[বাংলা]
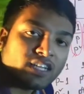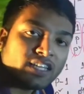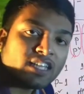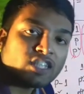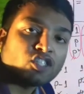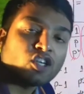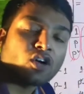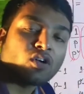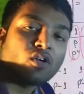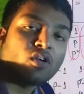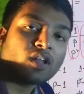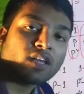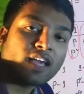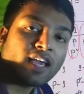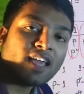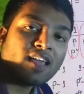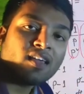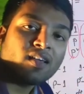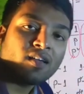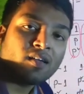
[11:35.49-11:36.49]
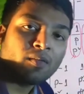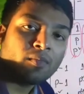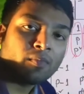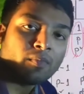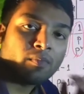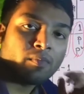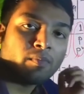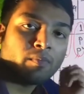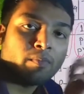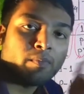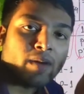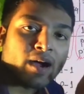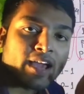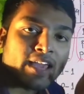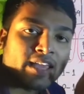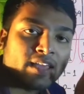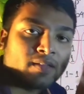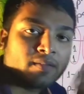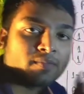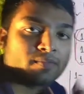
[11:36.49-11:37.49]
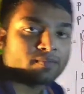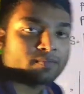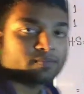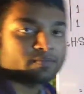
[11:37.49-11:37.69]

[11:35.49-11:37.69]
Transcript: জানিয়ে সকলকে বায়